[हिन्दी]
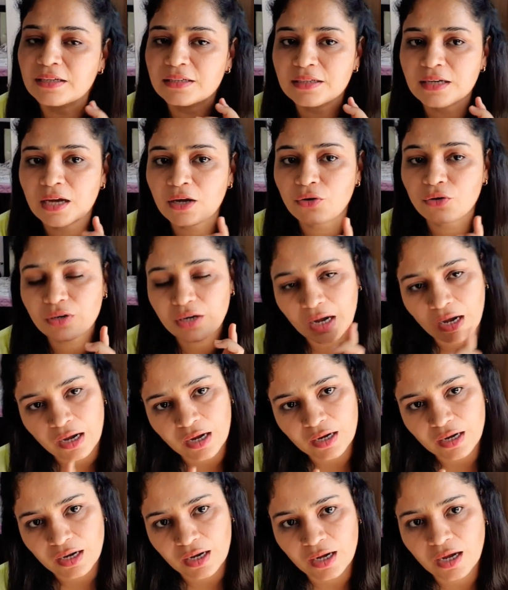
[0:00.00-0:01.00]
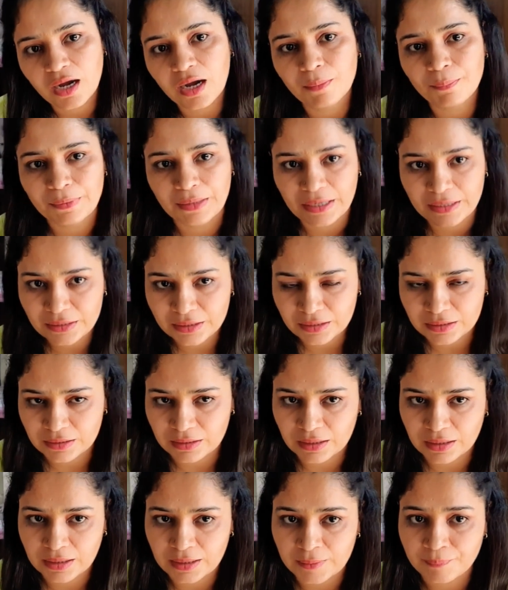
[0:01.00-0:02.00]
करना है और कहाँ कहाँ अप्लाई
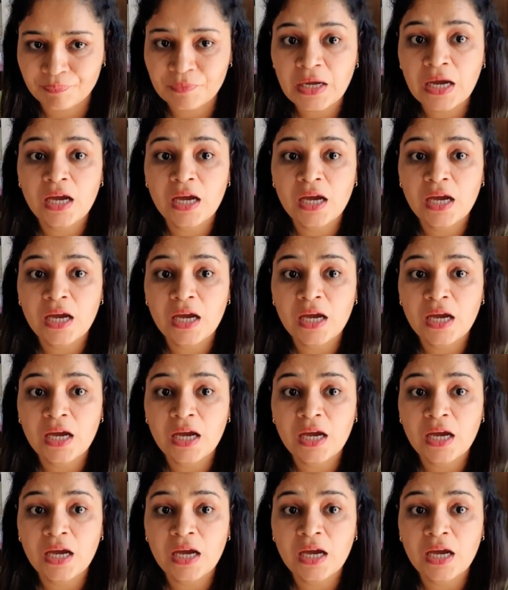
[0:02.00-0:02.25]
करना है